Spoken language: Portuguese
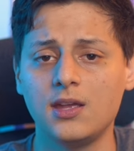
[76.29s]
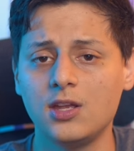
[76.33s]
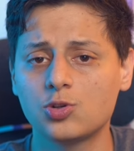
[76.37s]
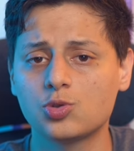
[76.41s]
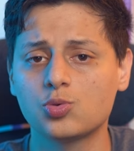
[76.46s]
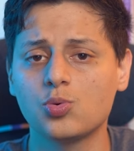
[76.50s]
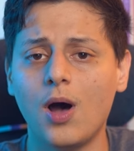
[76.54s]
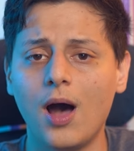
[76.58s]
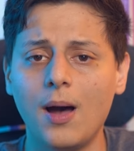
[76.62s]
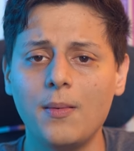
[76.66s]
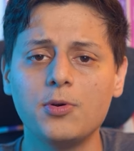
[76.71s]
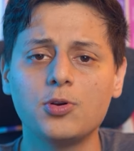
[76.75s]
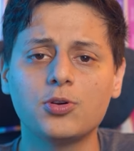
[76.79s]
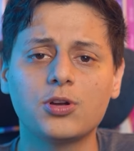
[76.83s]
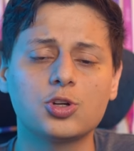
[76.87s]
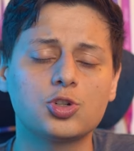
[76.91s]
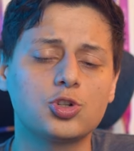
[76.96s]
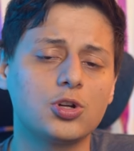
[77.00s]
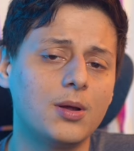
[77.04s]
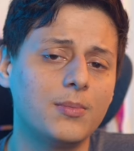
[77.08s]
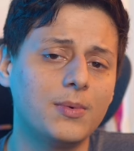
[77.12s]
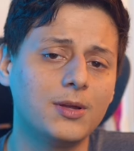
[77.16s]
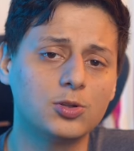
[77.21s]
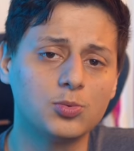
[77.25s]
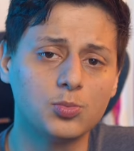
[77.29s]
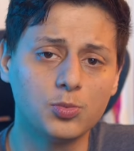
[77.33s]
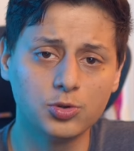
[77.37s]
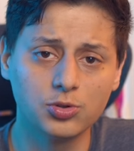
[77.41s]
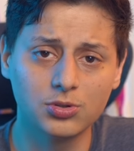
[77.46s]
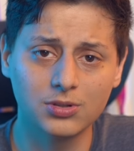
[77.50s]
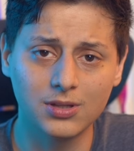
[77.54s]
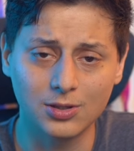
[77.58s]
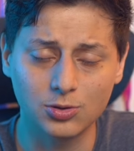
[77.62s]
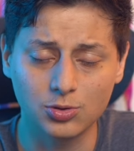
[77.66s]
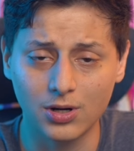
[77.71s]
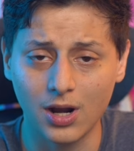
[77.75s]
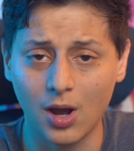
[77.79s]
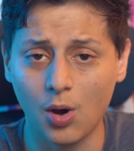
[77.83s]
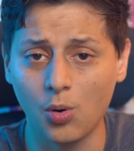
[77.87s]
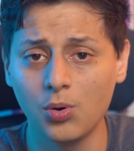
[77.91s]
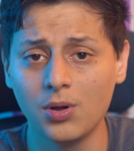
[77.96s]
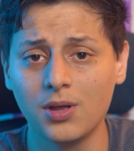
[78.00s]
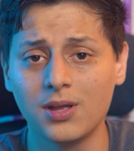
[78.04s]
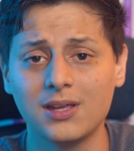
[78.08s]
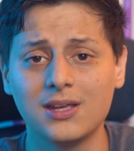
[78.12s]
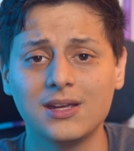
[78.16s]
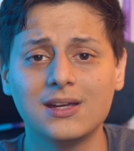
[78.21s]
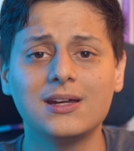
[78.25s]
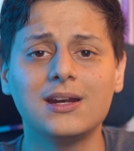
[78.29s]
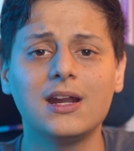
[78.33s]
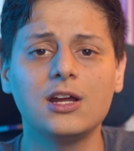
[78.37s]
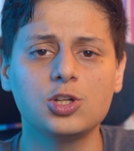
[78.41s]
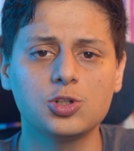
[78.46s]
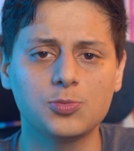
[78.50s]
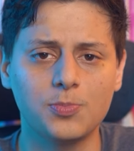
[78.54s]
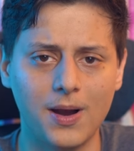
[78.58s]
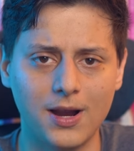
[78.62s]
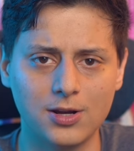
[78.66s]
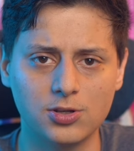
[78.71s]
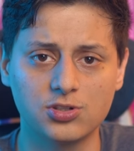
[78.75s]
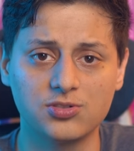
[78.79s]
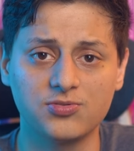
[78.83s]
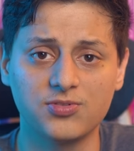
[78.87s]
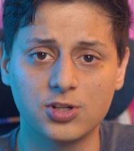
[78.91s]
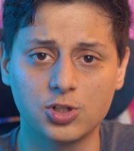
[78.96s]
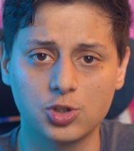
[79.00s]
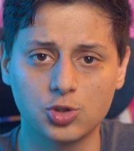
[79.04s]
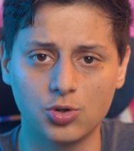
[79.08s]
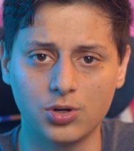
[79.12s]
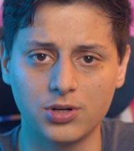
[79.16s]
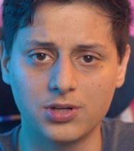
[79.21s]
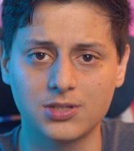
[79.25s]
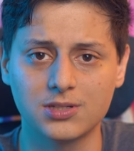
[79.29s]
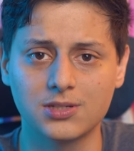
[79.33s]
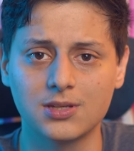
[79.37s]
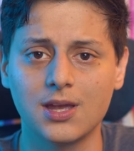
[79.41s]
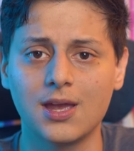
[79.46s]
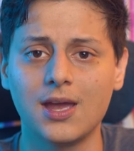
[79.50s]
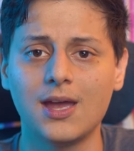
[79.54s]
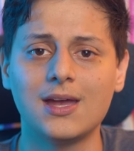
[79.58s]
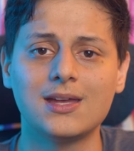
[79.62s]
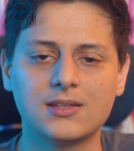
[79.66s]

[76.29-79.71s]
Isso abre um questionamento muito natural em grande parte dos investidores.